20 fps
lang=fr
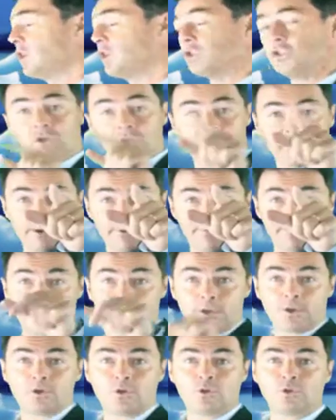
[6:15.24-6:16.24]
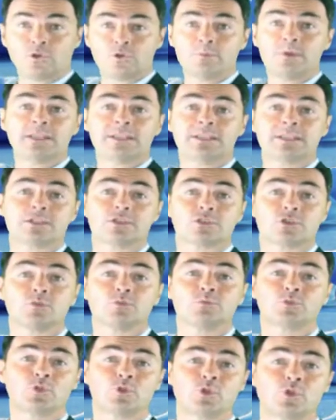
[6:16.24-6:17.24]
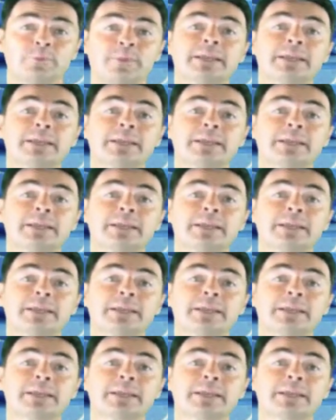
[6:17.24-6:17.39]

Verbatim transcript: Ce qu'elle fit en 2006 en obtenant une